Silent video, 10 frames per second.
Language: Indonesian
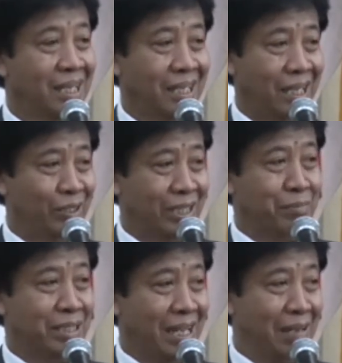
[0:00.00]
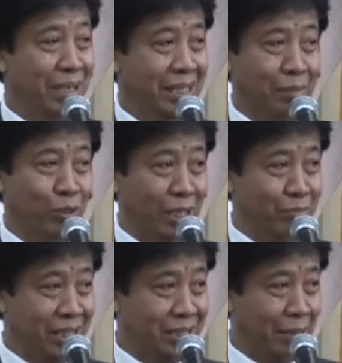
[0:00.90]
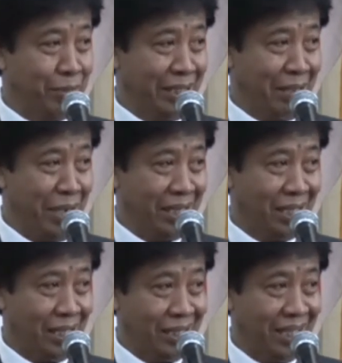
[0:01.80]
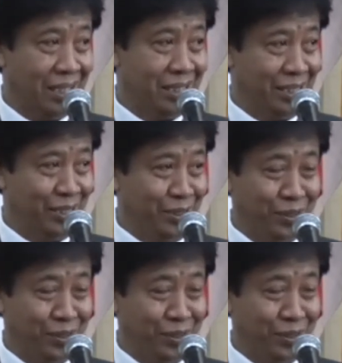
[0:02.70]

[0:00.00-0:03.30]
Kalau saya bicara batik bukan berarti saya minta batik, hati-hati. Ya.